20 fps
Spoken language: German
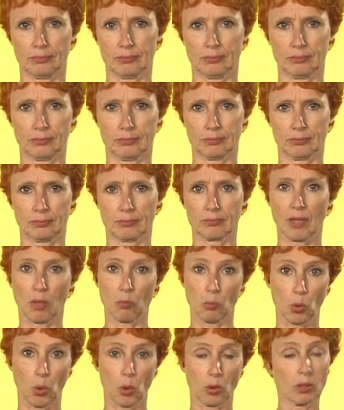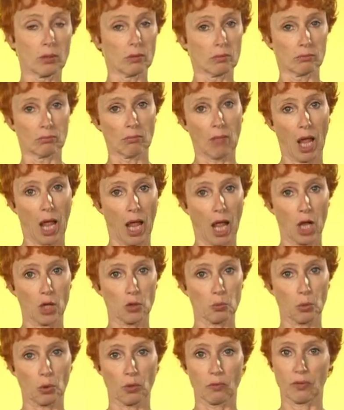dass wir mit
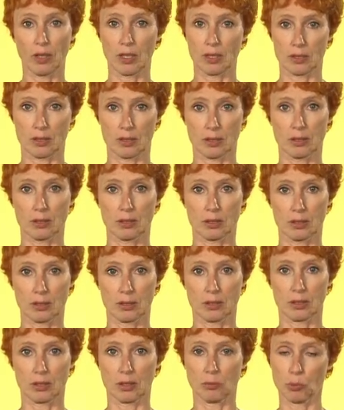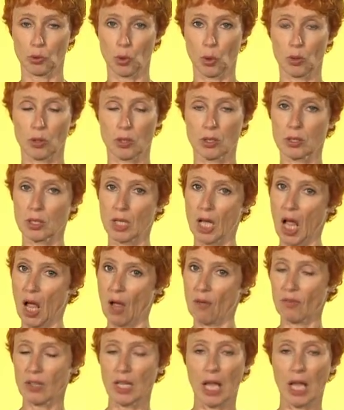und für Menschen arbeiten.